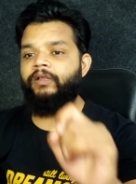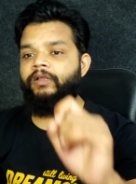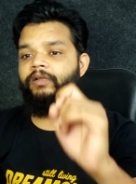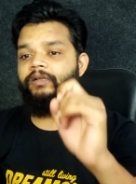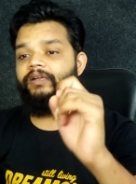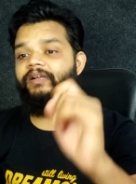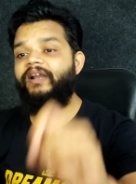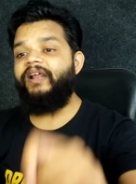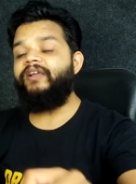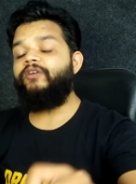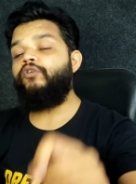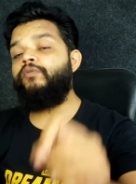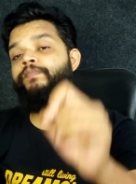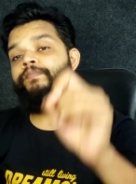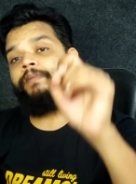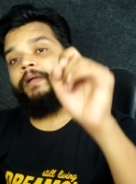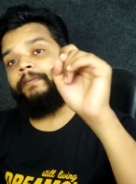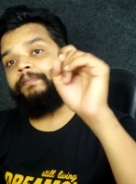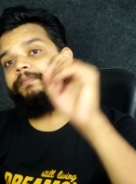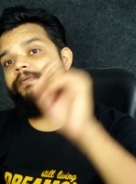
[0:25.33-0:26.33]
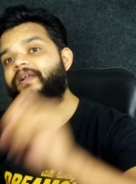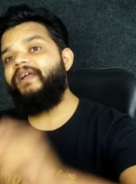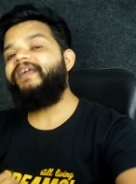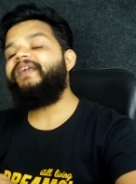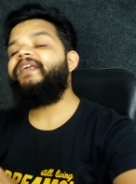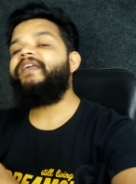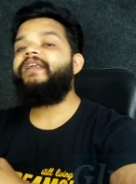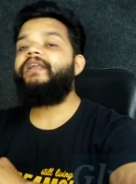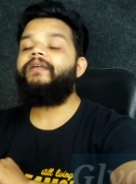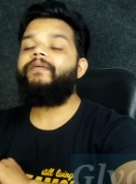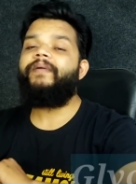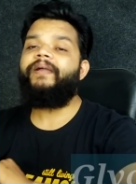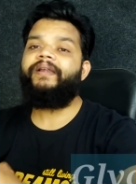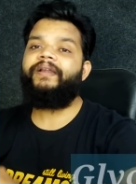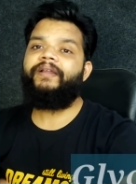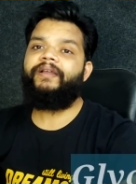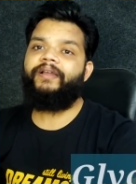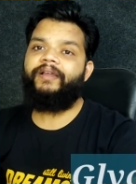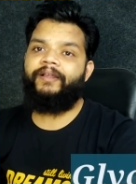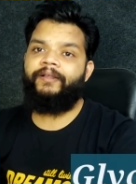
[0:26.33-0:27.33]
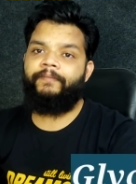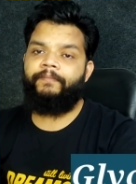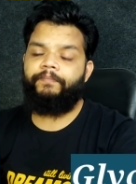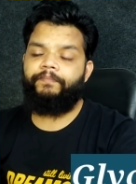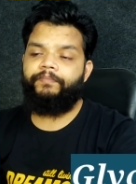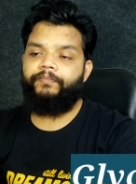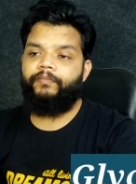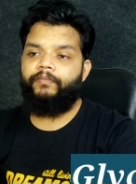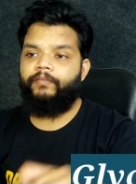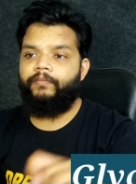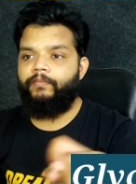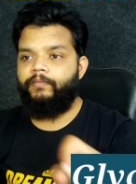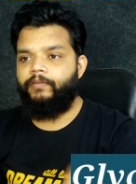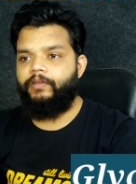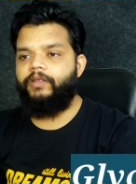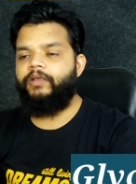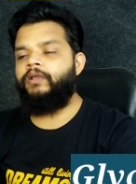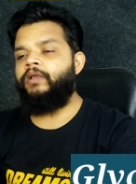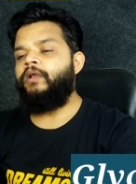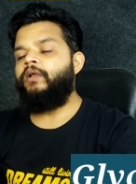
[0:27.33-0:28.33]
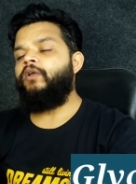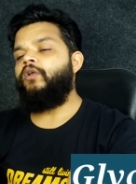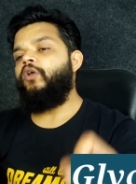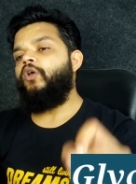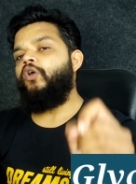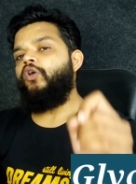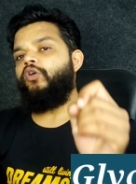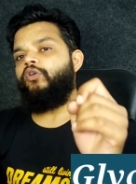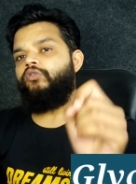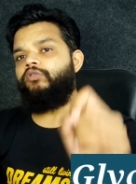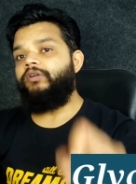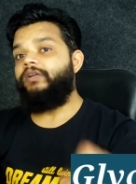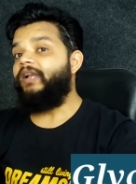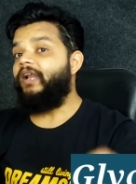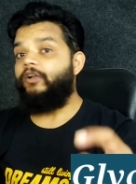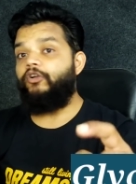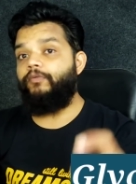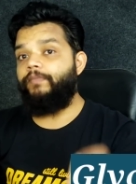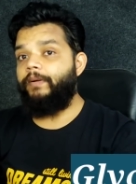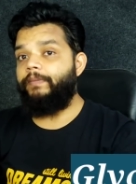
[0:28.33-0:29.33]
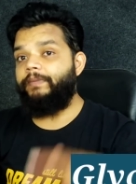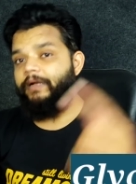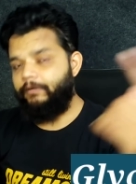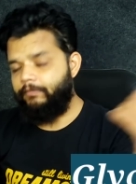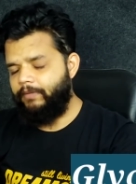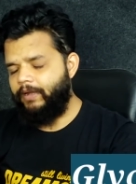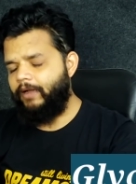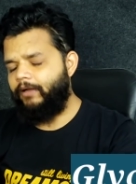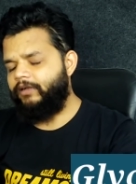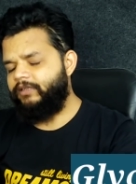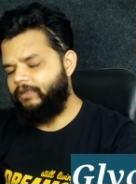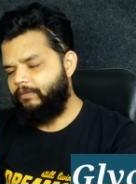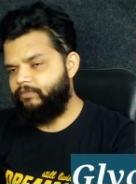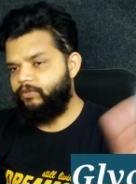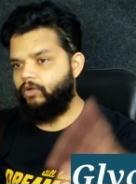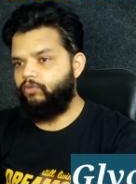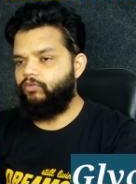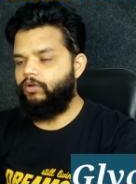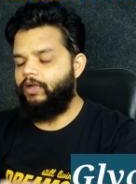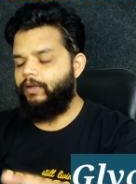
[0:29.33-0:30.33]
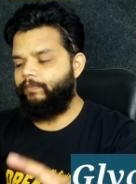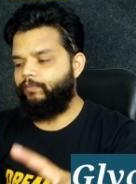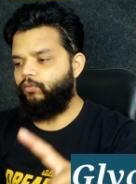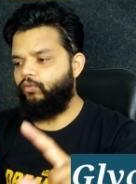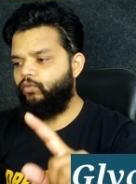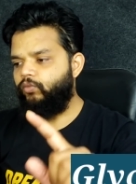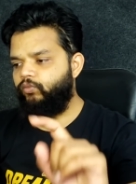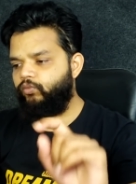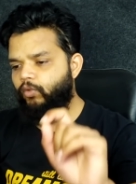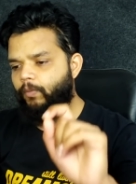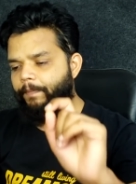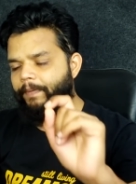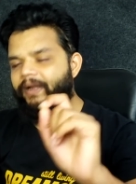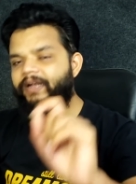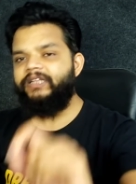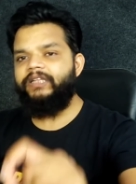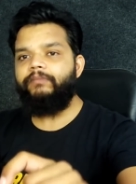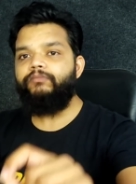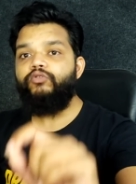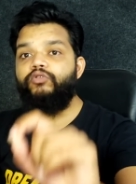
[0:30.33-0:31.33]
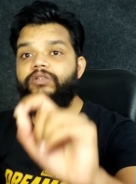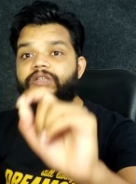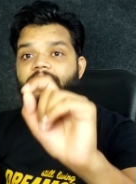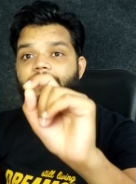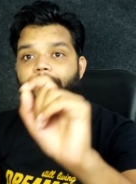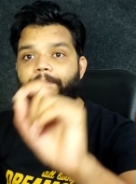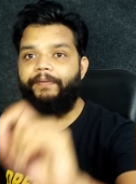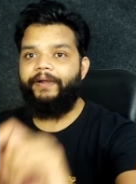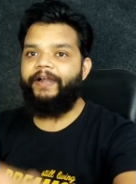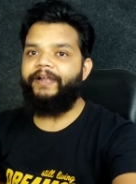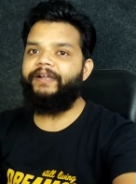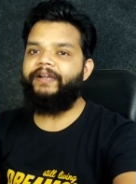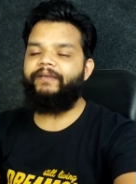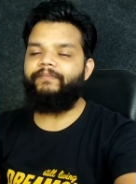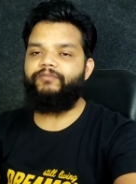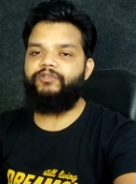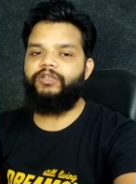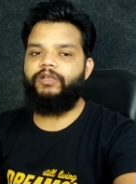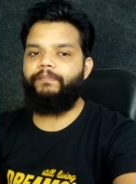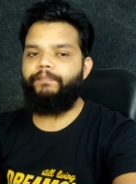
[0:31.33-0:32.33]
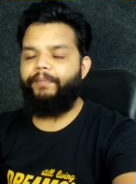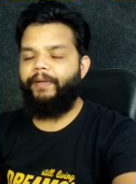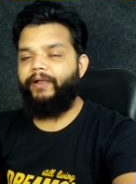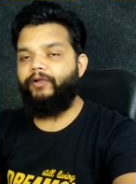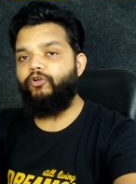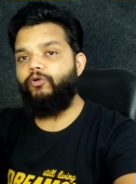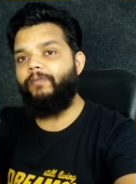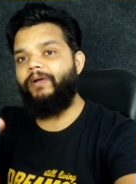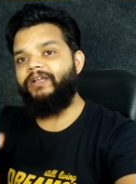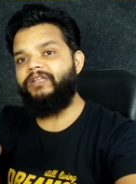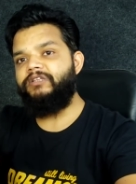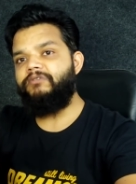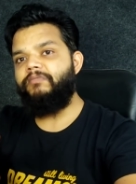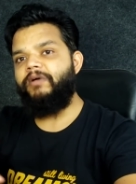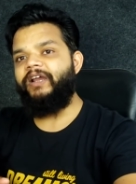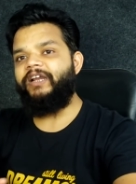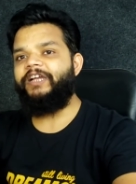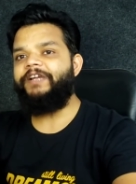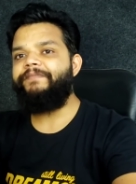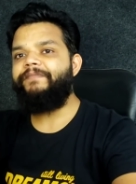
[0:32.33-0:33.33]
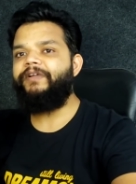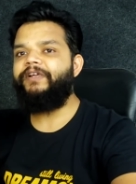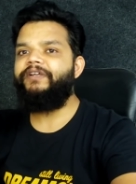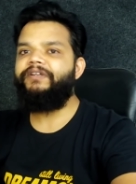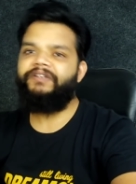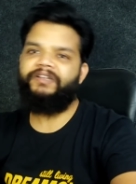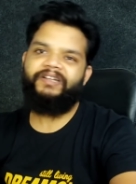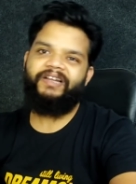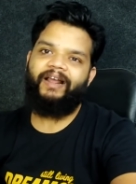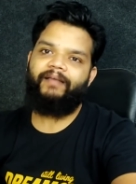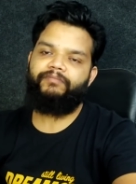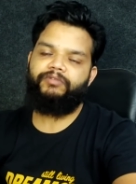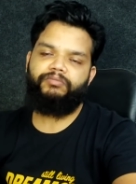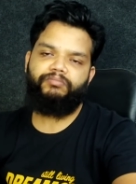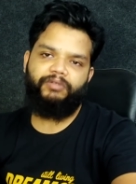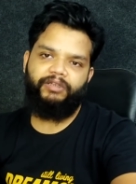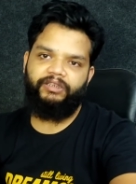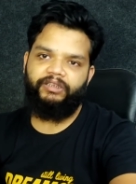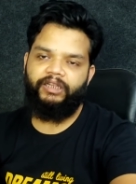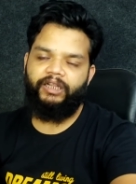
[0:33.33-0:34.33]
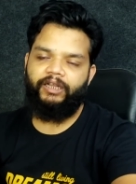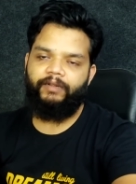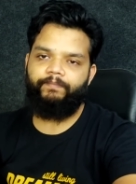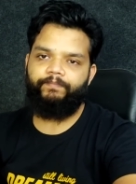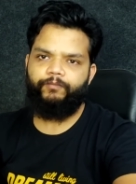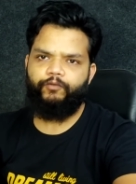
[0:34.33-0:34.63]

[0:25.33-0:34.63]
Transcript: एक ग्लाइकोपैप्टाइड एंटीबायोटिक है ठीक है ग्लाइकोपेप्टाइड में आगे समझाऊंगा आपको तो पहले समझो इसके ब्रांड नेम्स कि बैंकोमाइसिन मार्केट में किन किन नाम से मिलता है